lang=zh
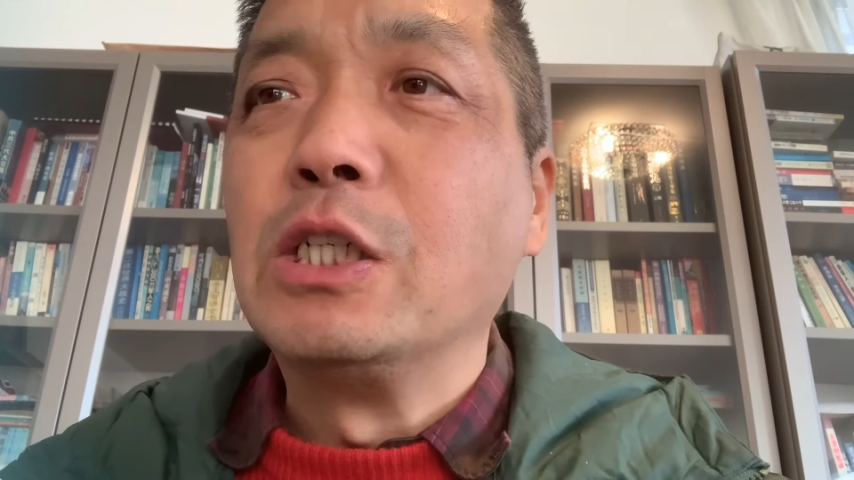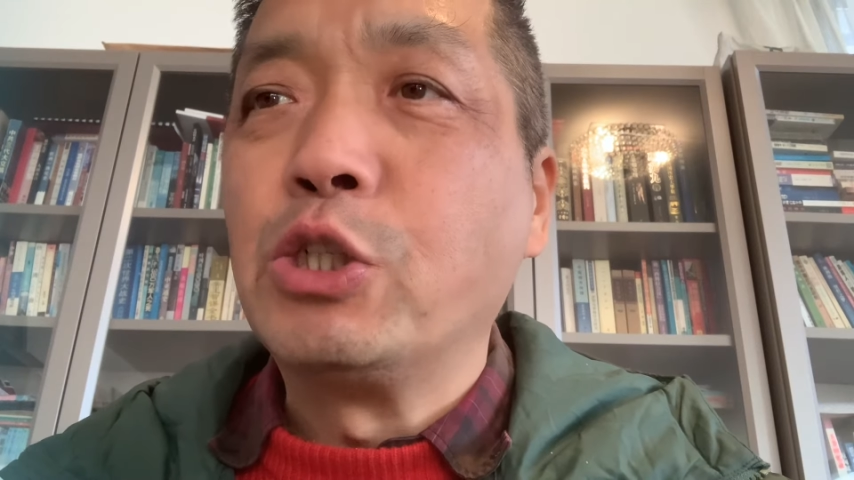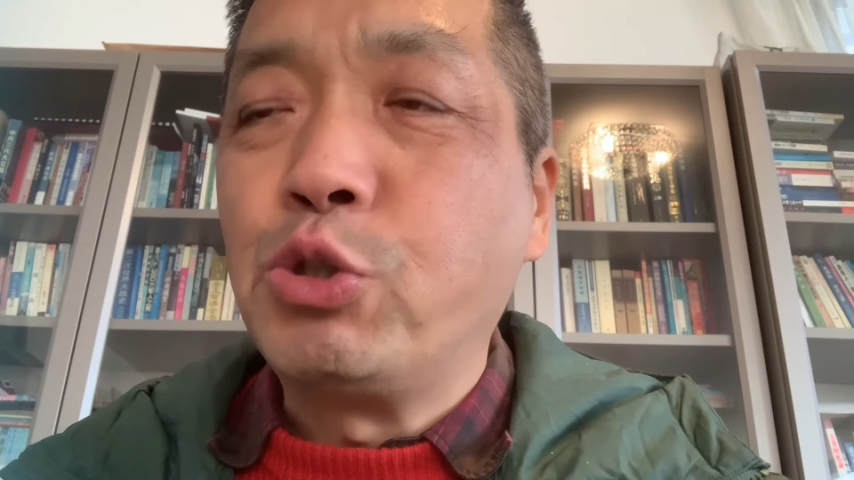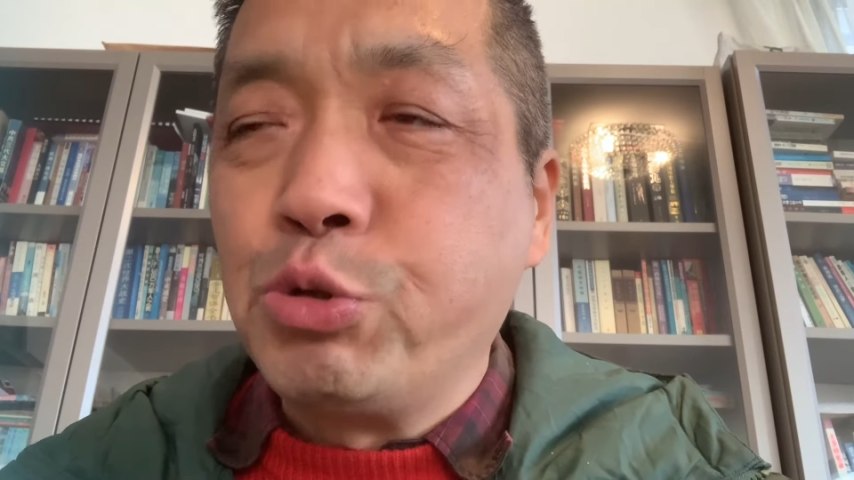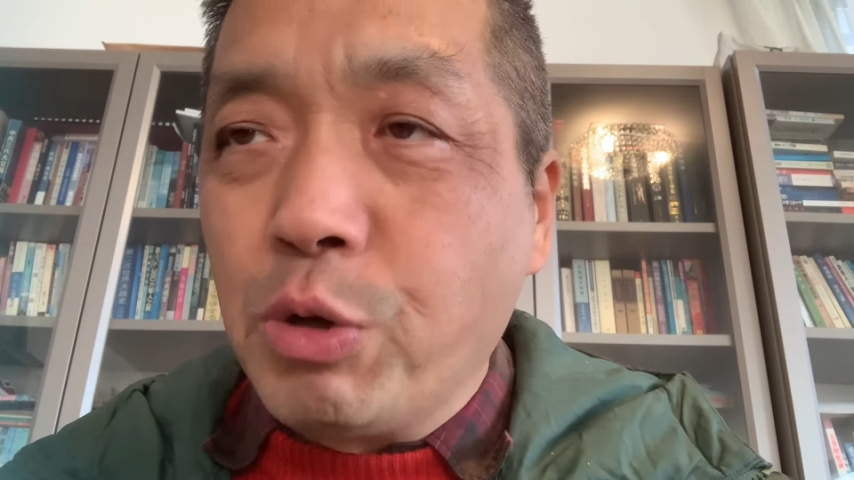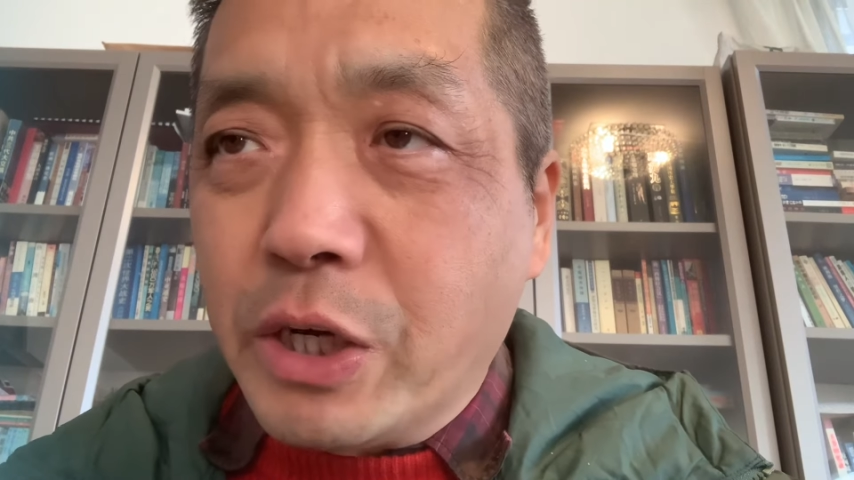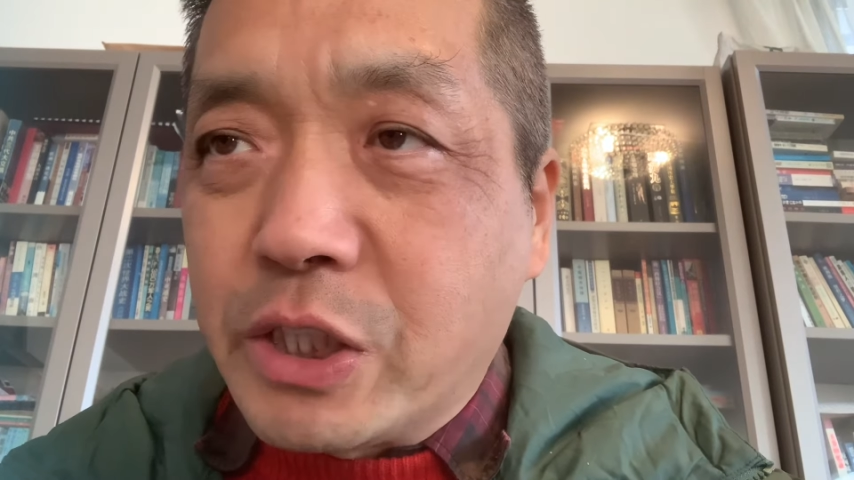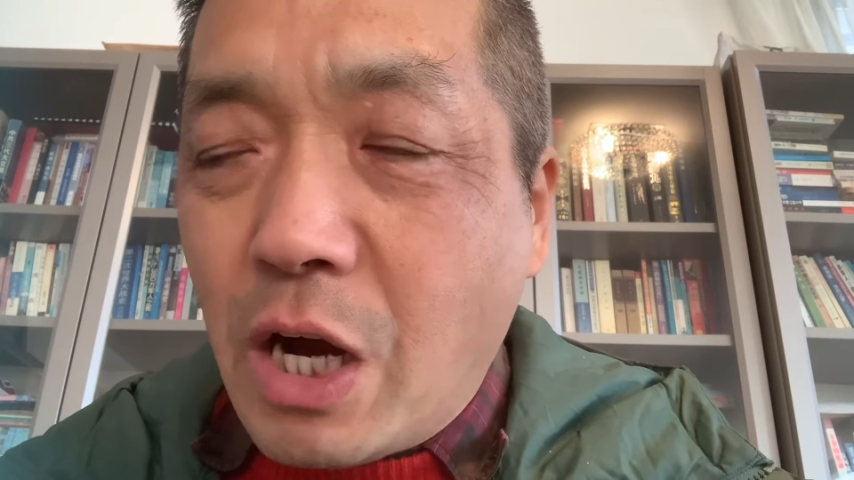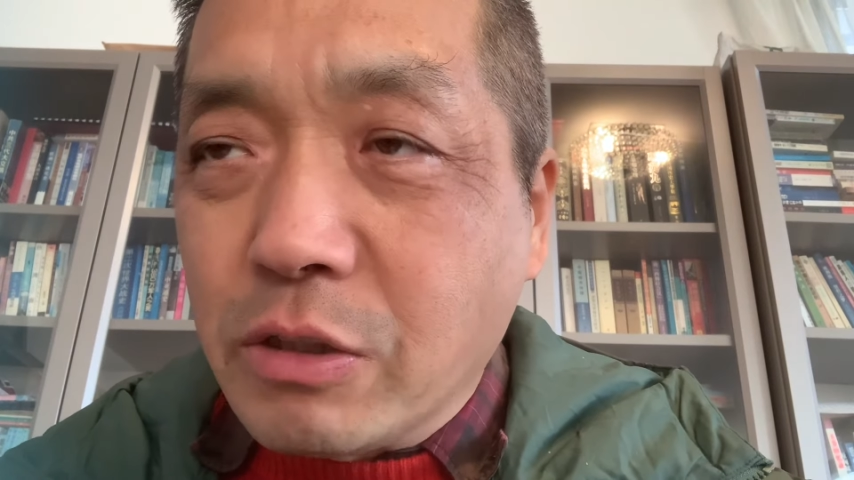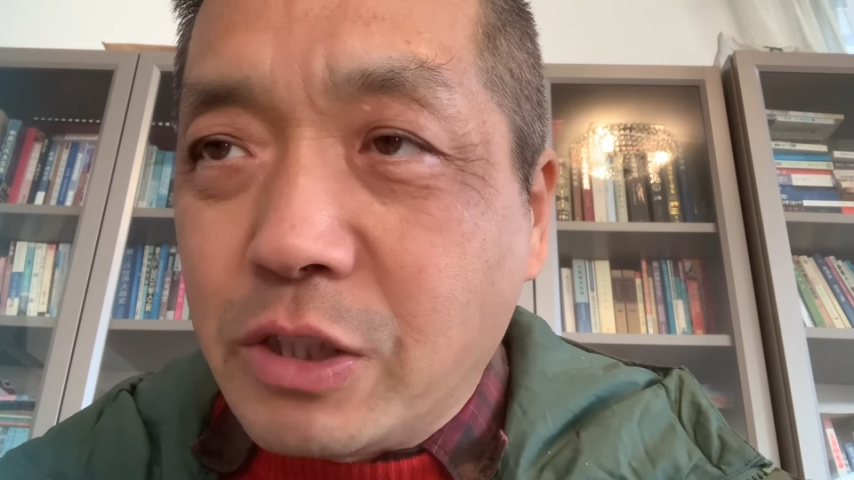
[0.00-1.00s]
雪
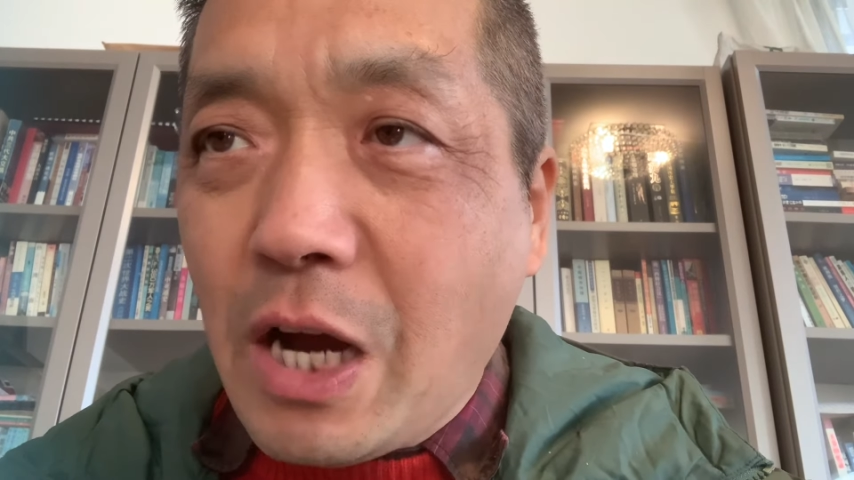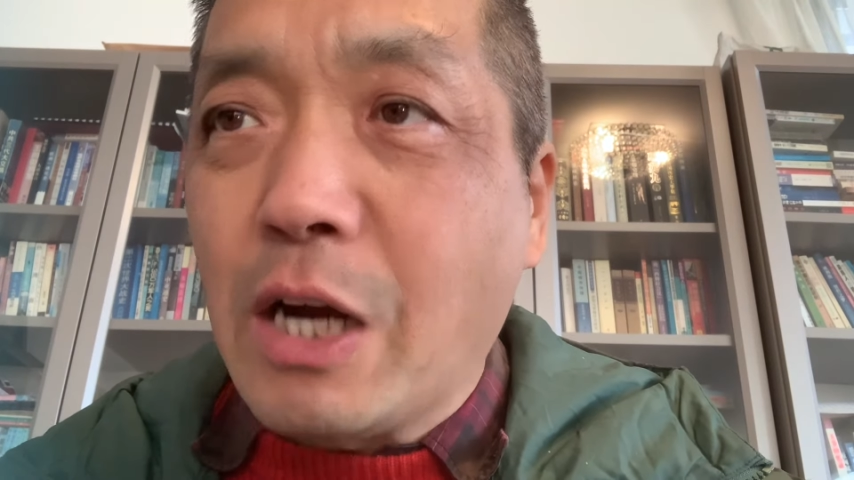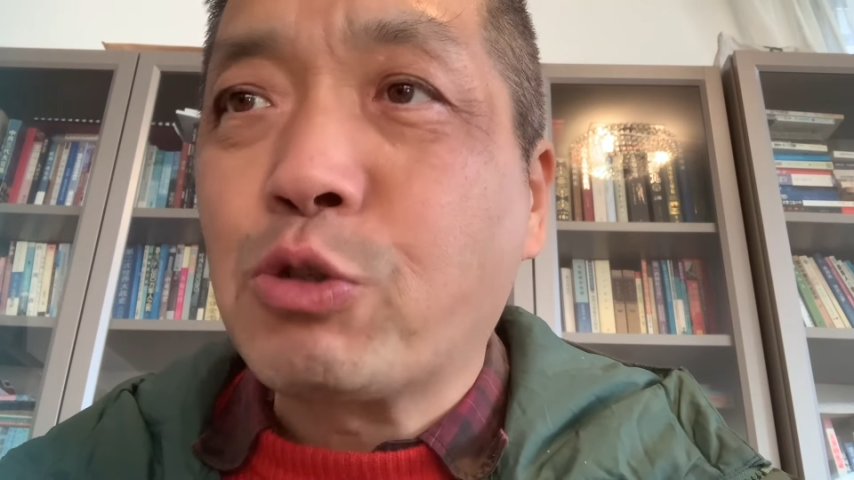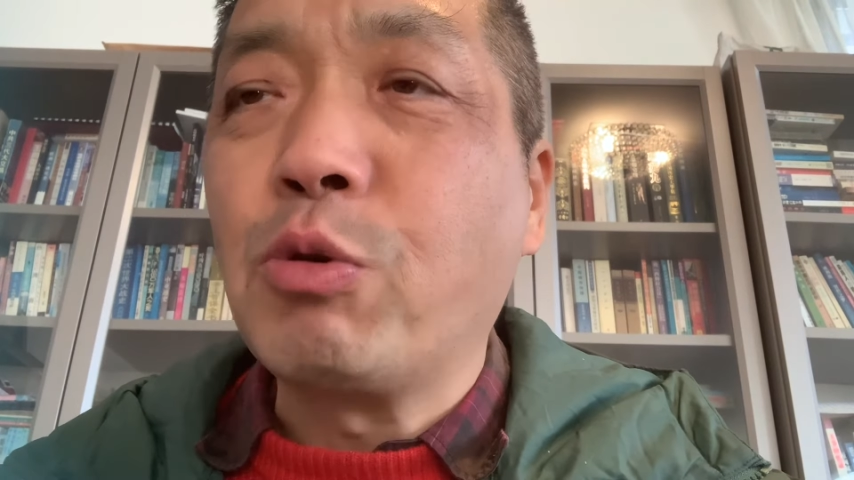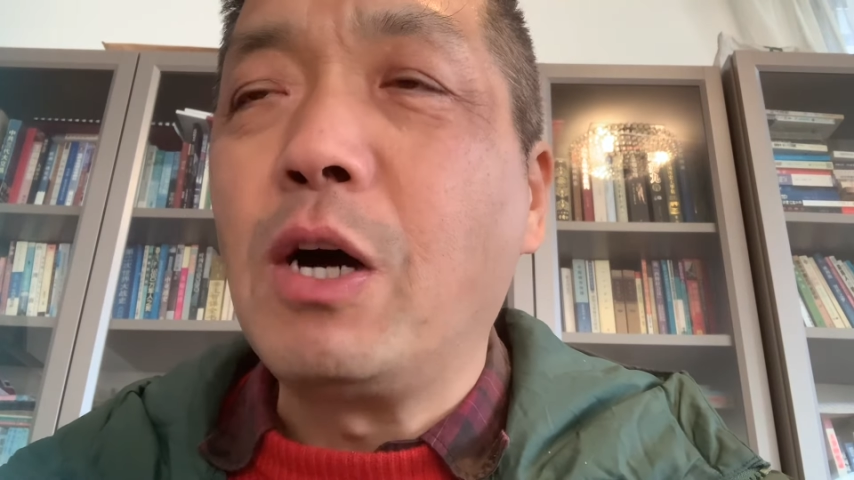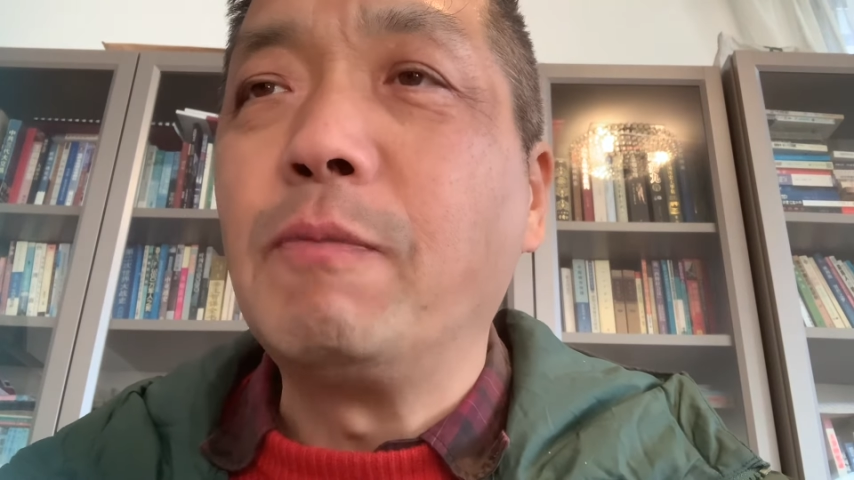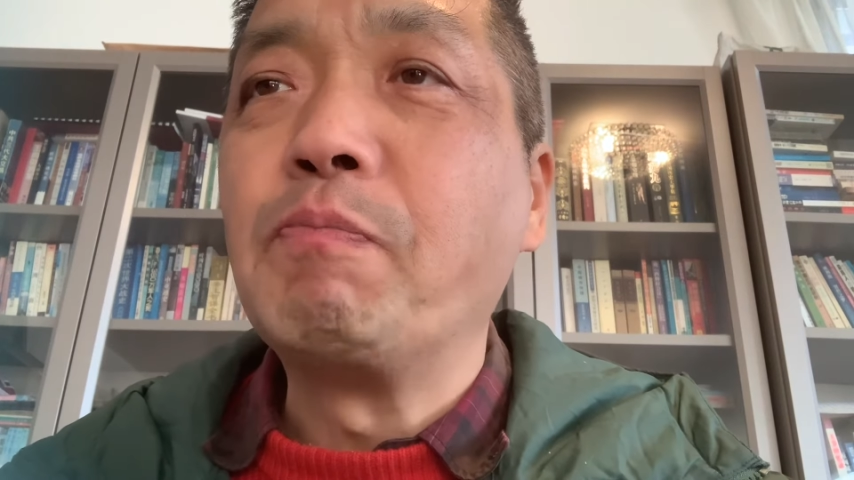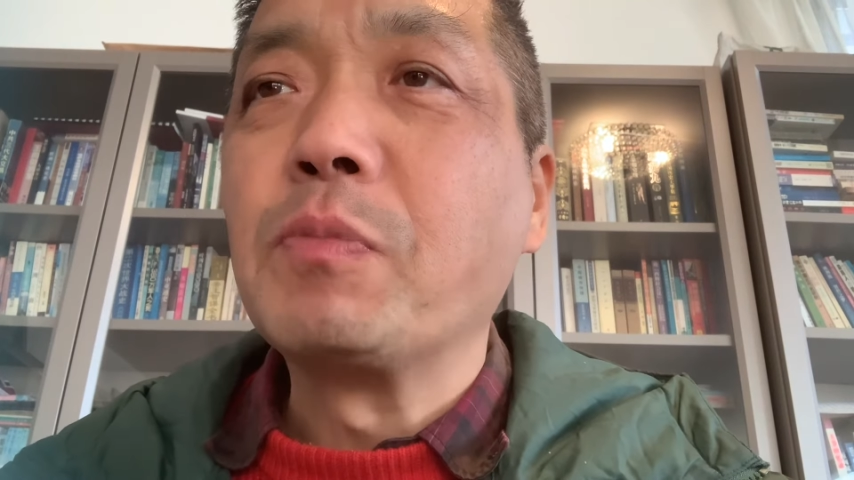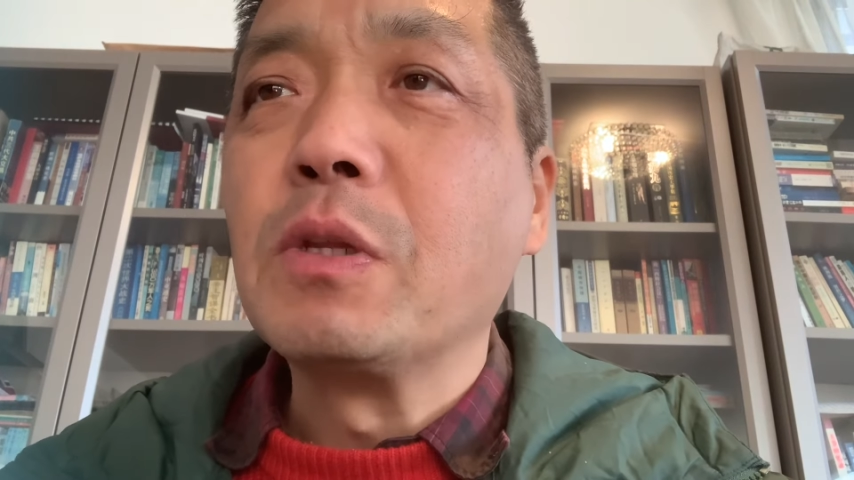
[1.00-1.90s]
上加霜，